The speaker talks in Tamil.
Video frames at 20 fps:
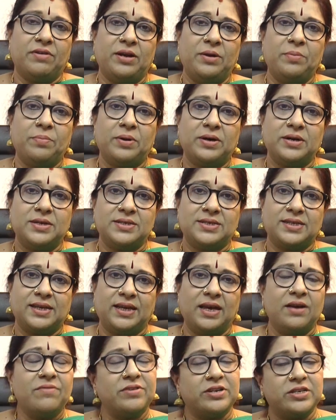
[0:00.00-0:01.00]
வழிபாடு
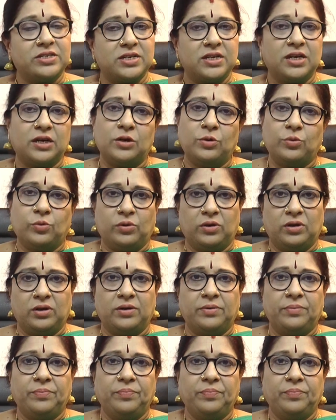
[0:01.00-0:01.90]
செய்ய வெற்றிகள் உண்டு